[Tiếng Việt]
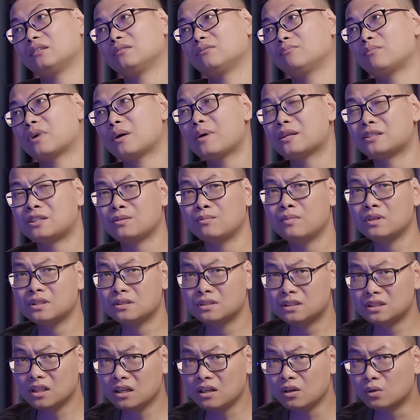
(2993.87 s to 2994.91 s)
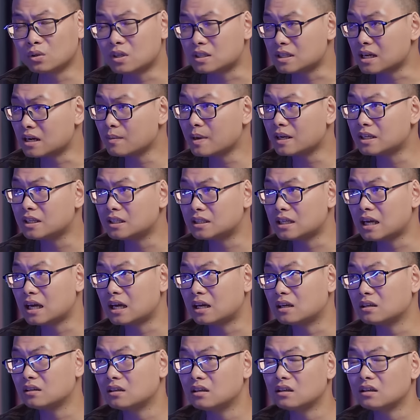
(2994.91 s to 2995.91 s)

Mà các bạn sẽ mất rất nhiều thời gian các bạn nhìn ra.